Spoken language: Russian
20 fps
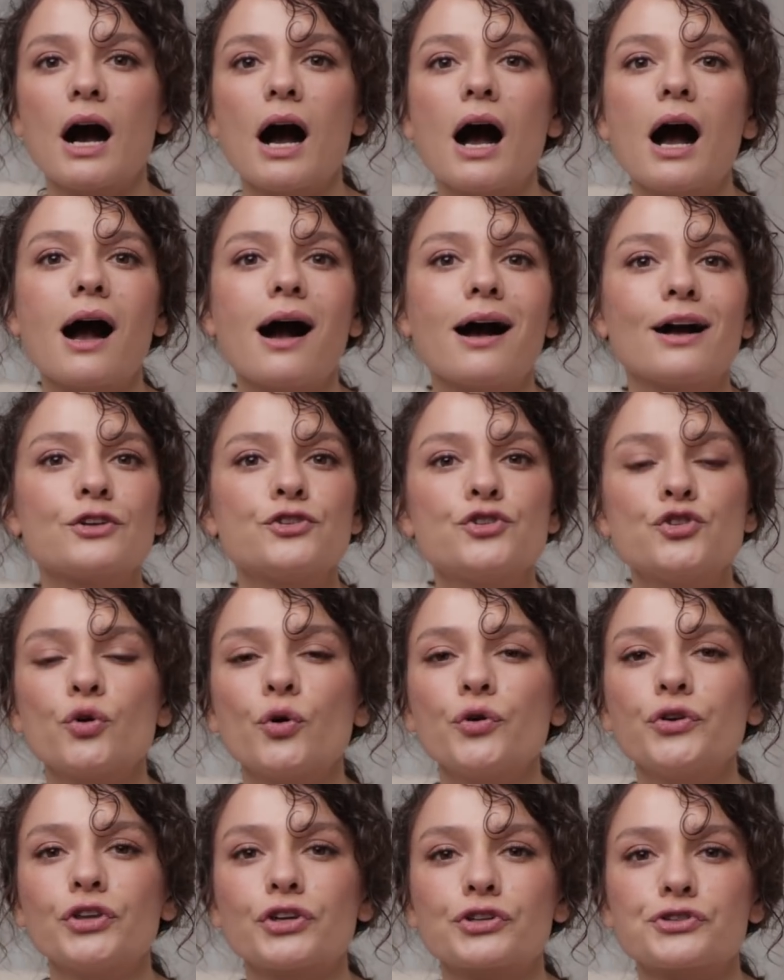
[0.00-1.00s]
а
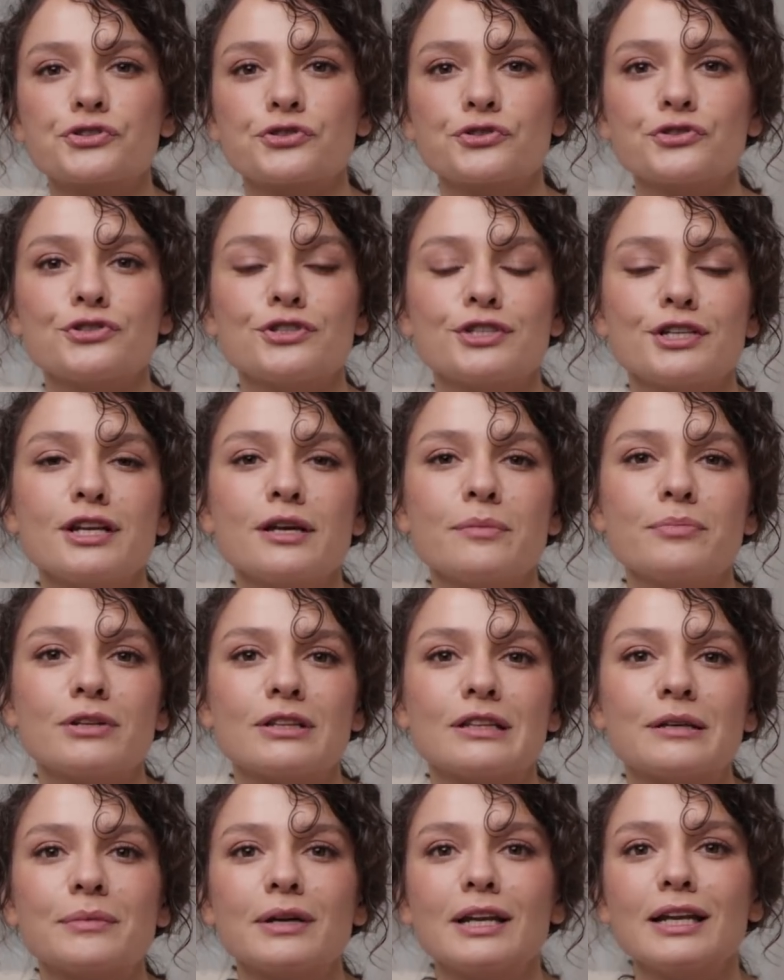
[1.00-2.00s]
чокер с
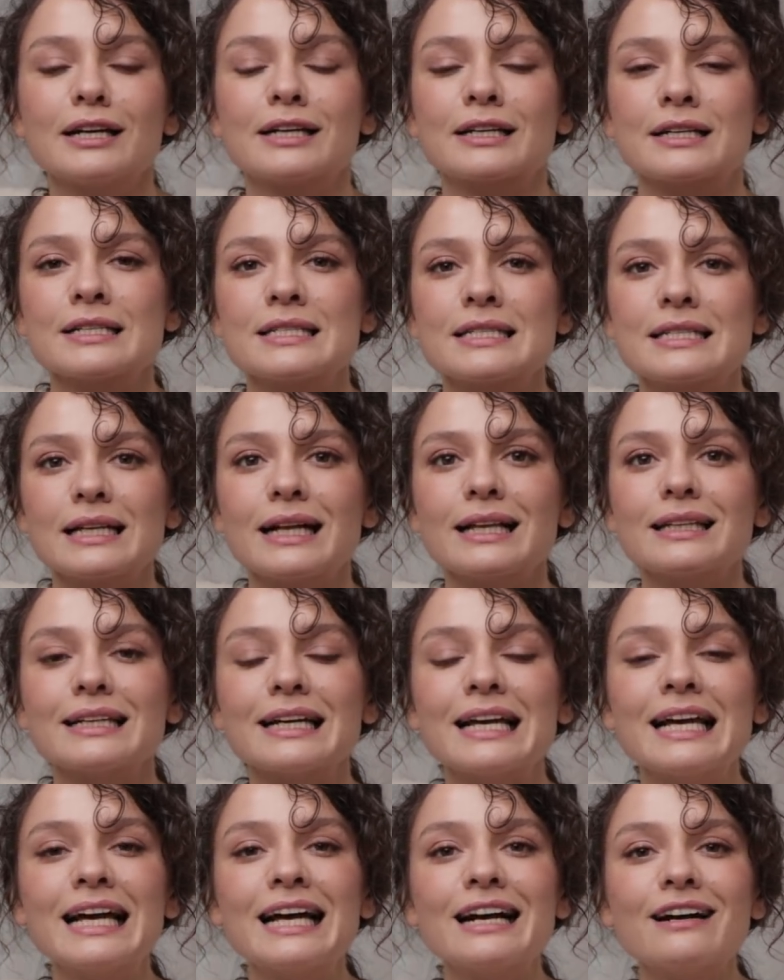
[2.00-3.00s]
серебряным или кристаллы,
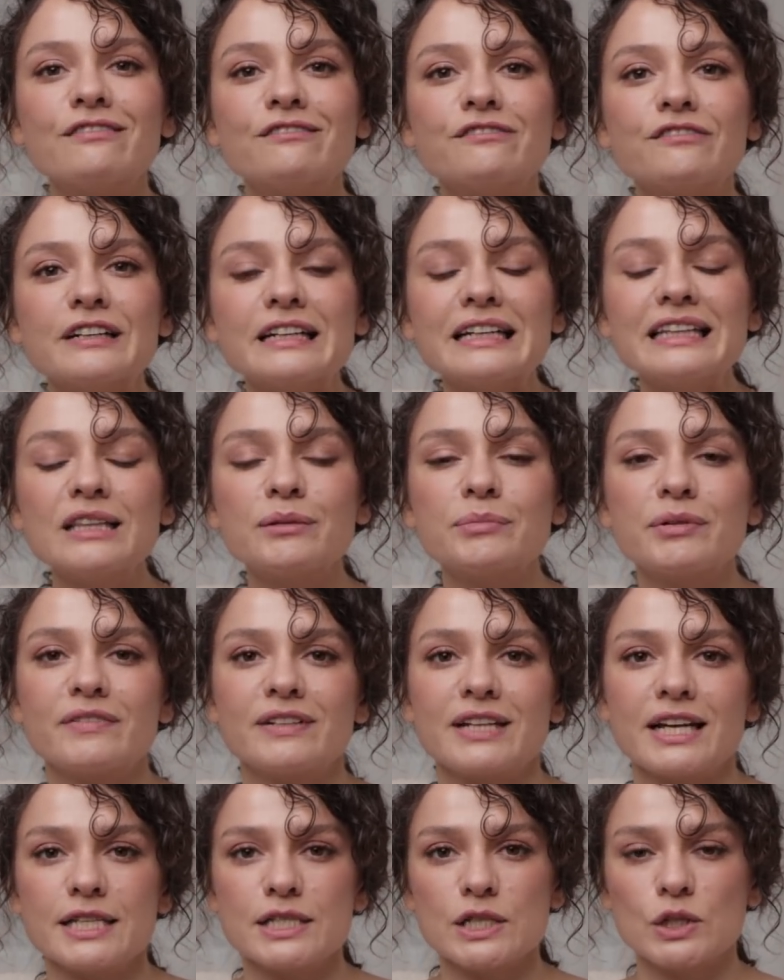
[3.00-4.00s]
вы
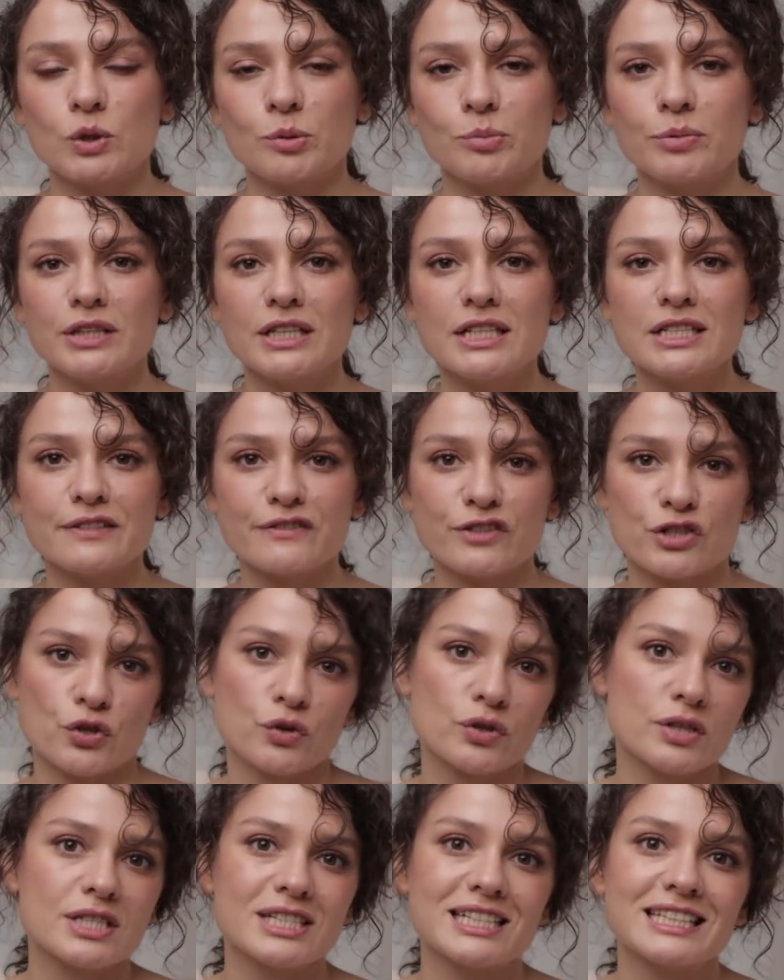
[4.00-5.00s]
добавляете глубины
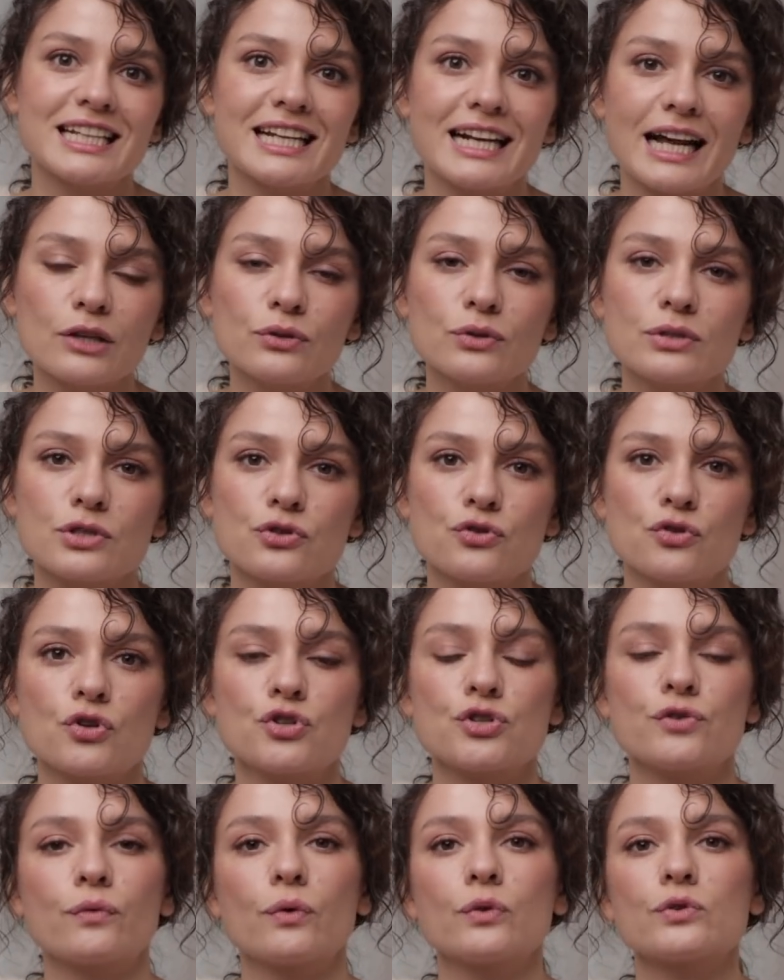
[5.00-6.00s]
завершенности наряду, за
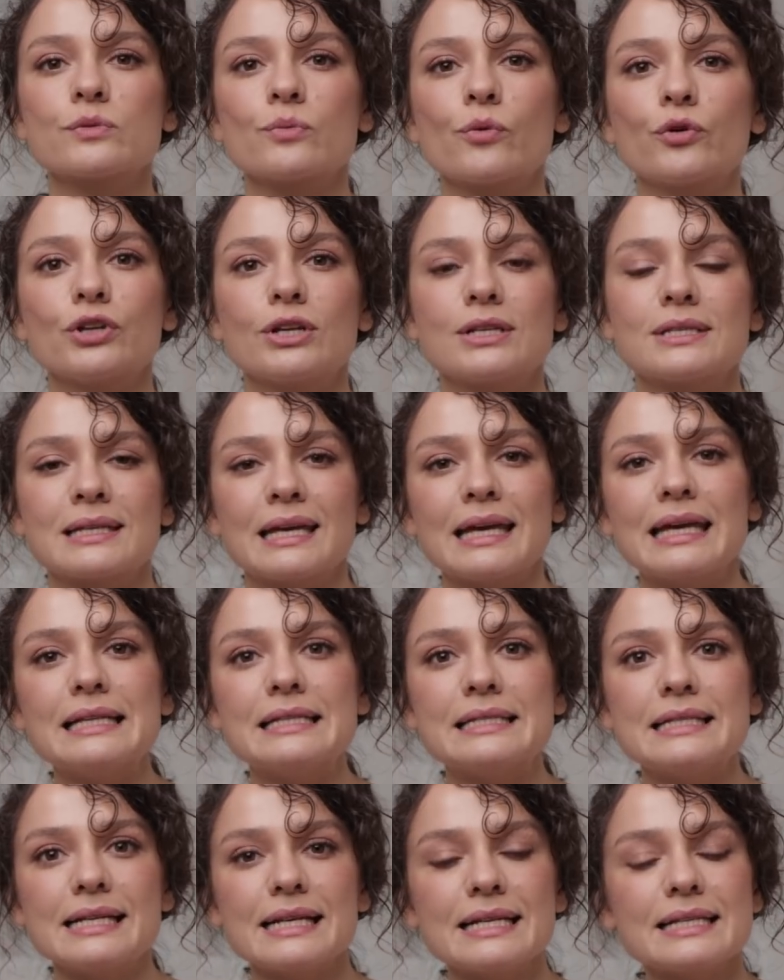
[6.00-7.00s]
счет чего он смотрится
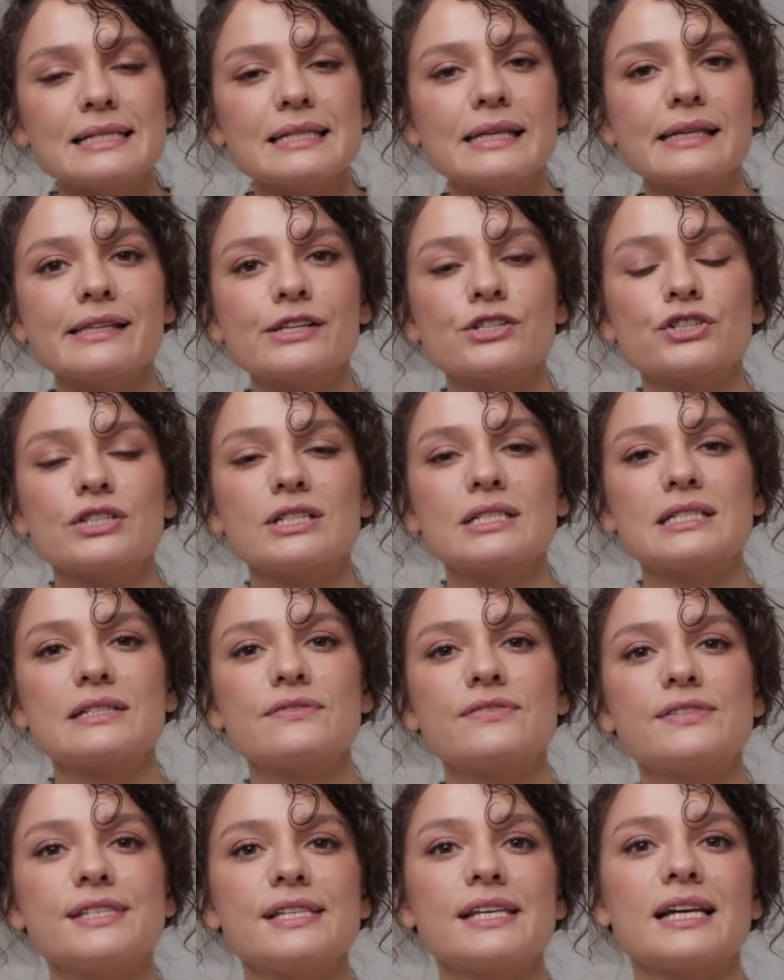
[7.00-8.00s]
интереснее, даже
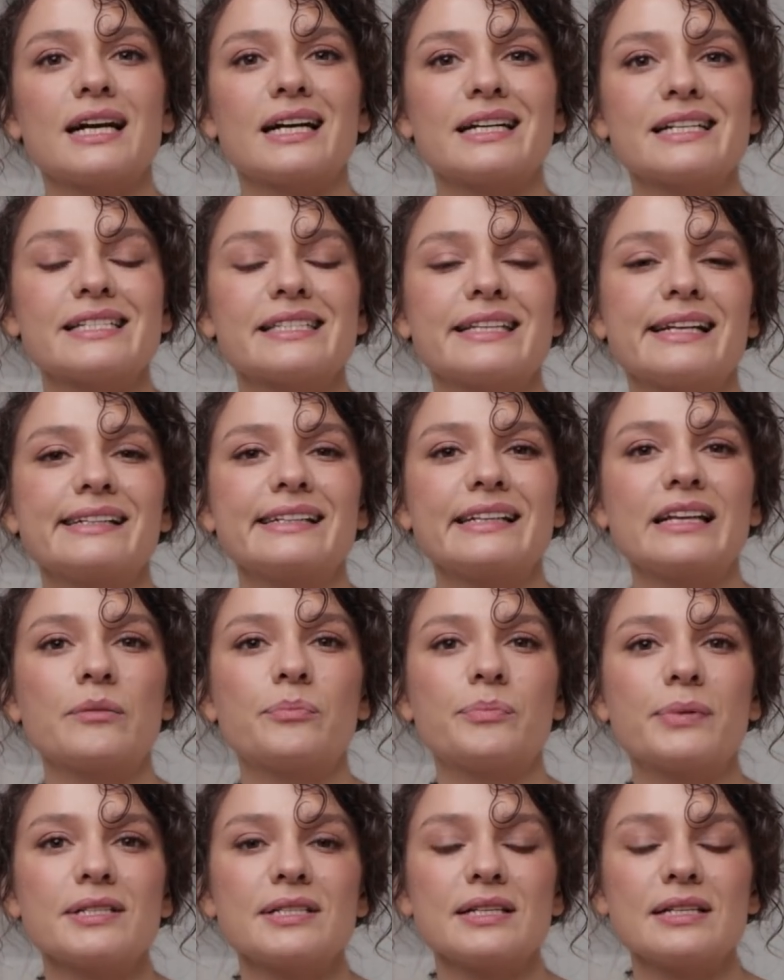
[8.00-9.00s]
если все остальные
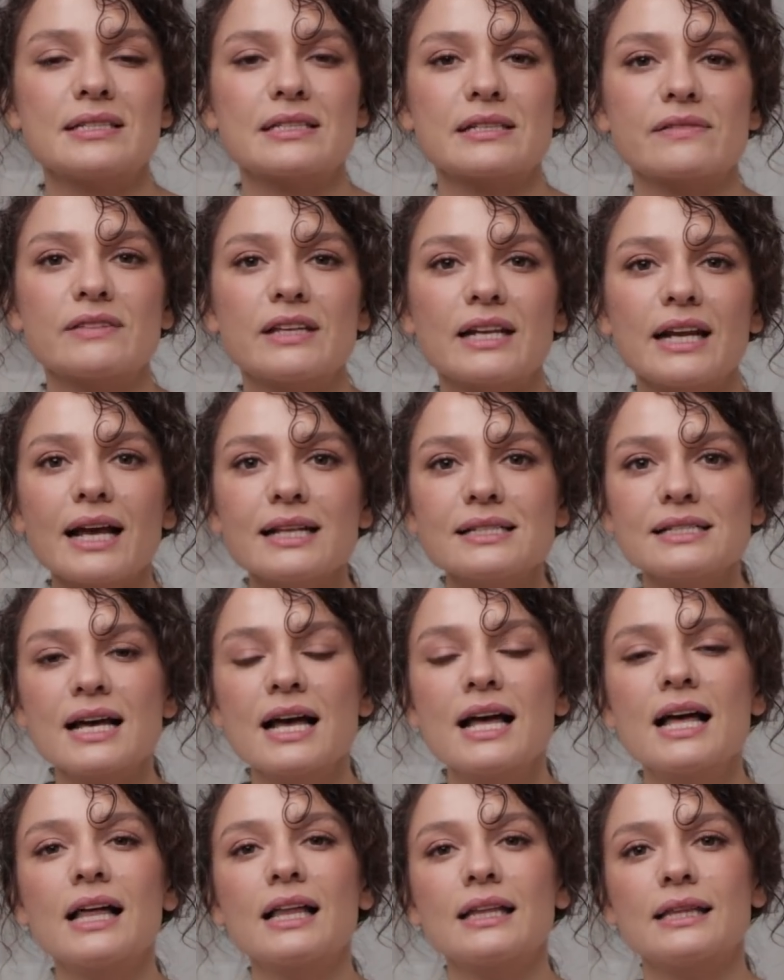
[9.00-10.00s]
позиции в наряде
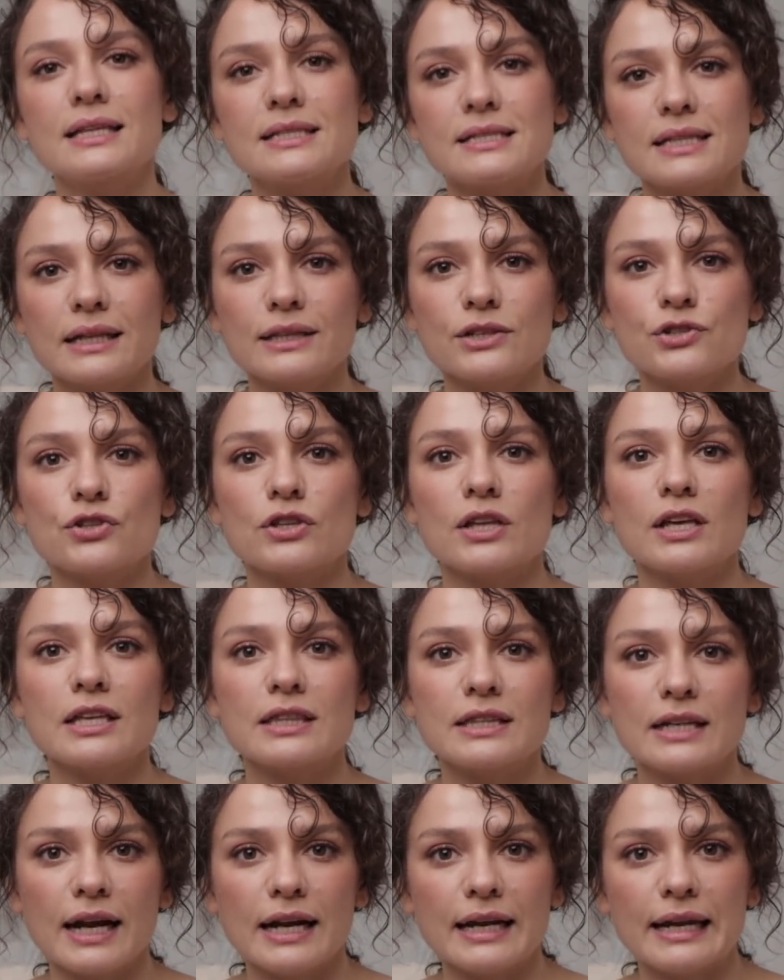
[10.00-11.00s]
достаточно
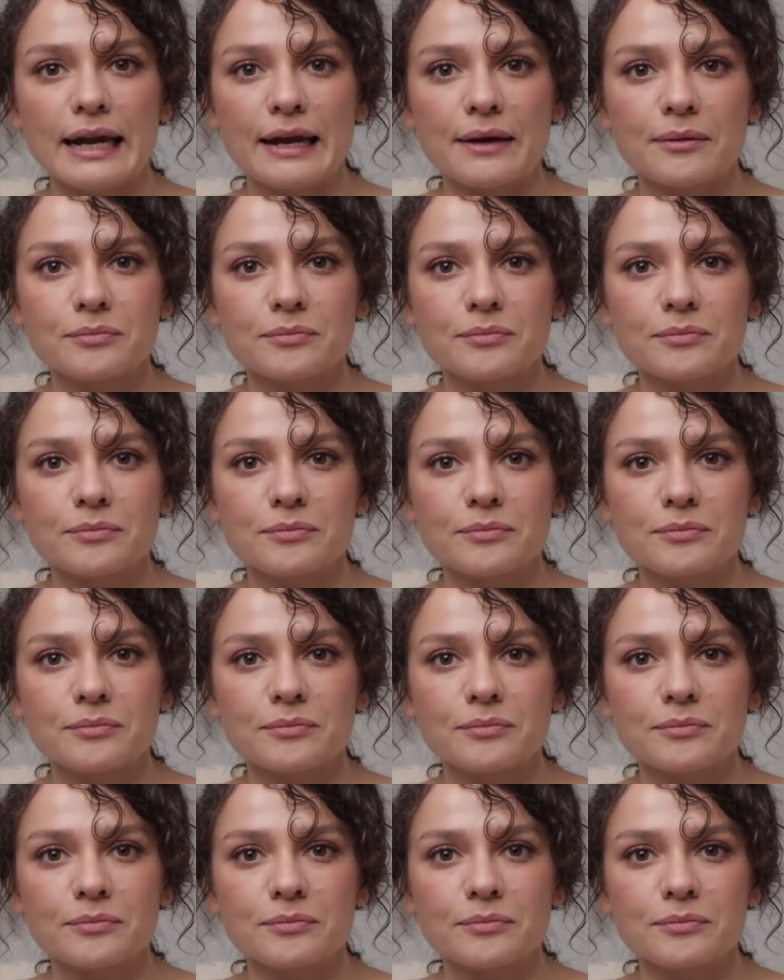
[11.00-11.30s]
нейтральные.